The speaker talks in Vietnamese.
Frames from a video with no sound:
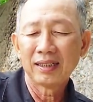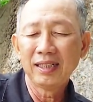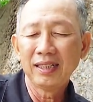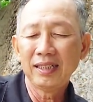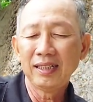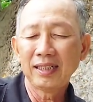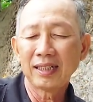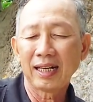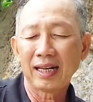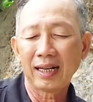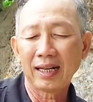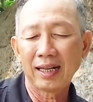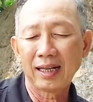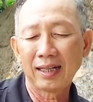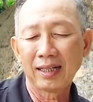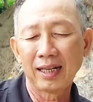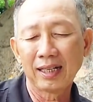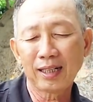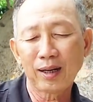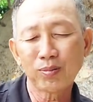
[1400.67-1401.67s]
đi
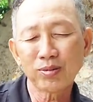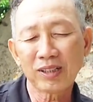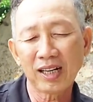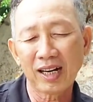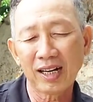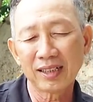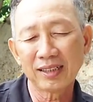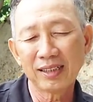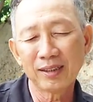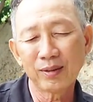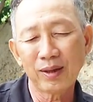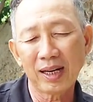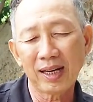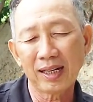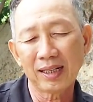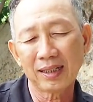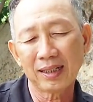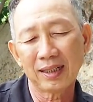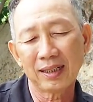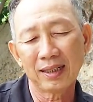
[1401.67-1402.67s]
là lỡ cổng trời đi
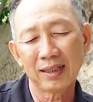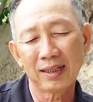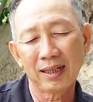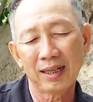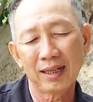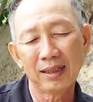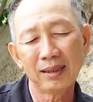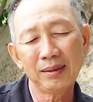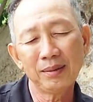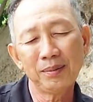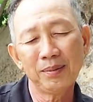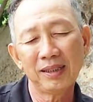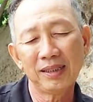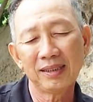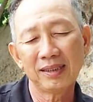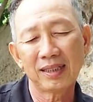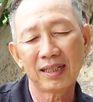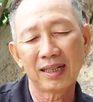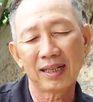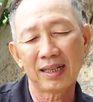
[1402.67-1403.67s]
qua ở
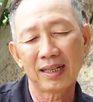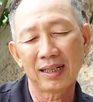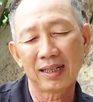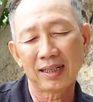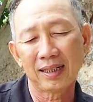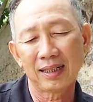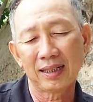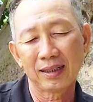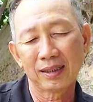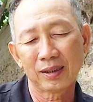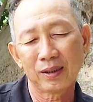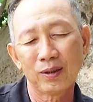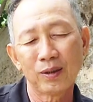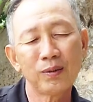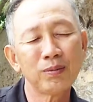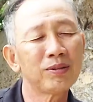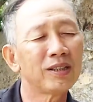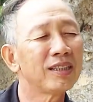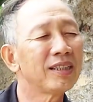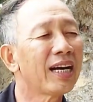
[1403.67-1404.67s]
bên là
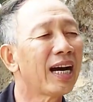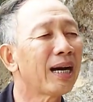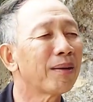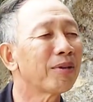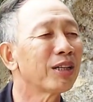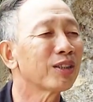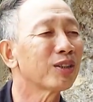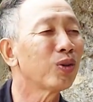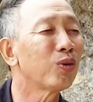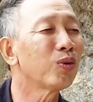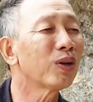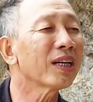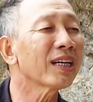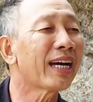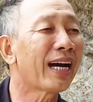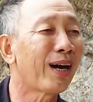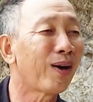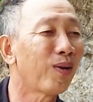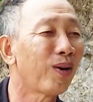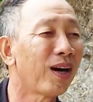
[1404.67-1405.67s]
của ông cử đa mà tu
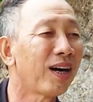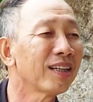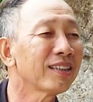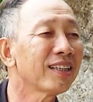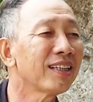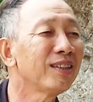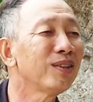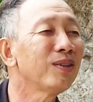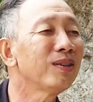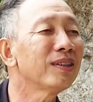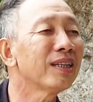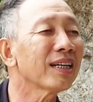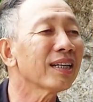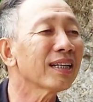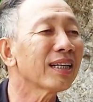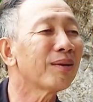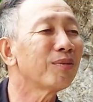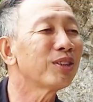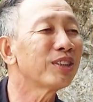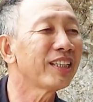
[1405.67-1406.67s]
đắc đạo ở trên núi
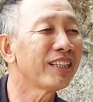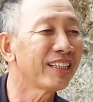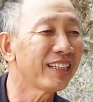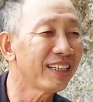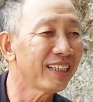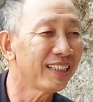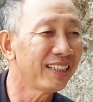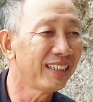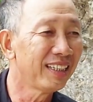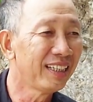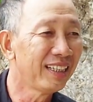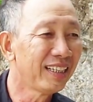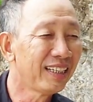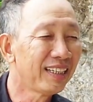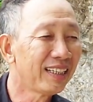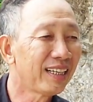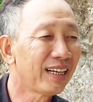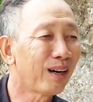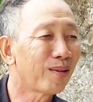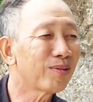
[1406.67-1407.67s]
đất campuchia đó
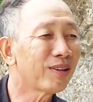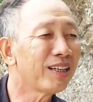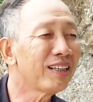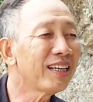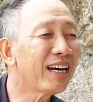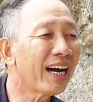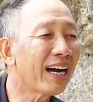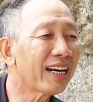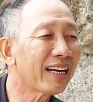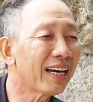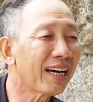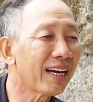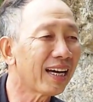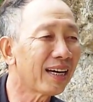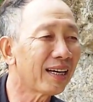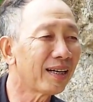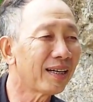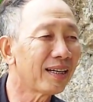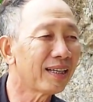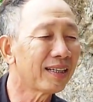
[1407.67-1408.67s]
là ông cử đa
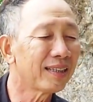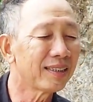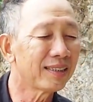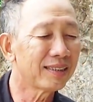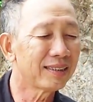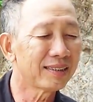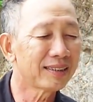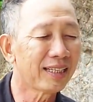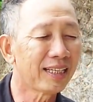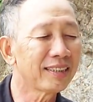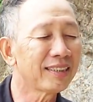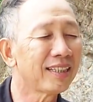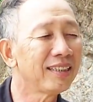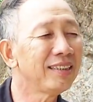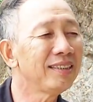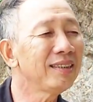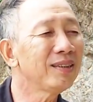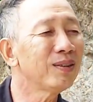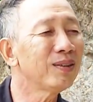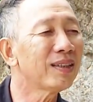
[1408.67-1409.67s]
là đại
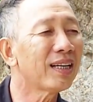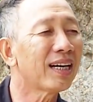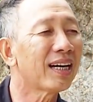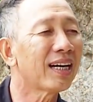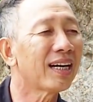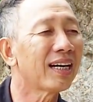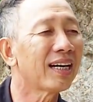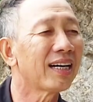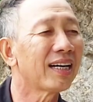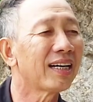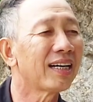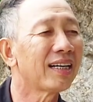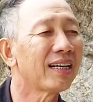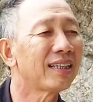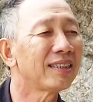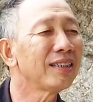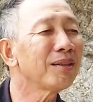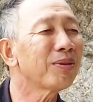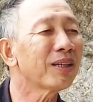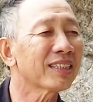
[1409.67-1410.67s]
tử của
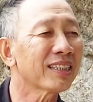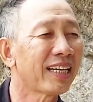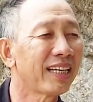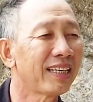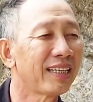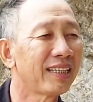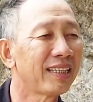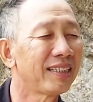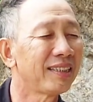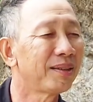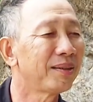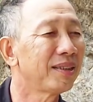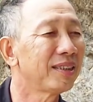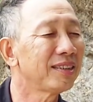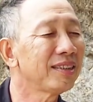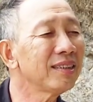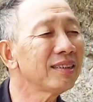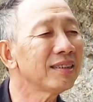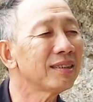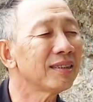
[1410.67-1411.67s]
là đức phật thầy
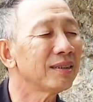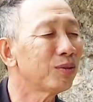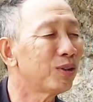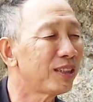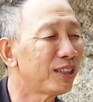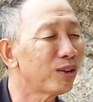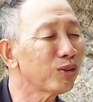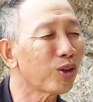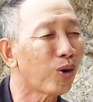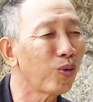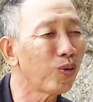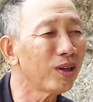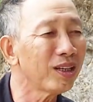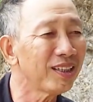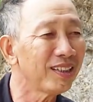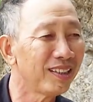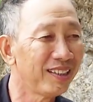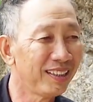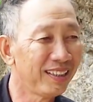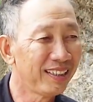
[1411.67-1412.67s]
đức quỳnh giáo chủ
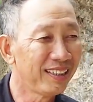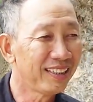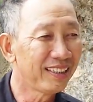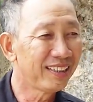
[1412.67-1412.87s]
đó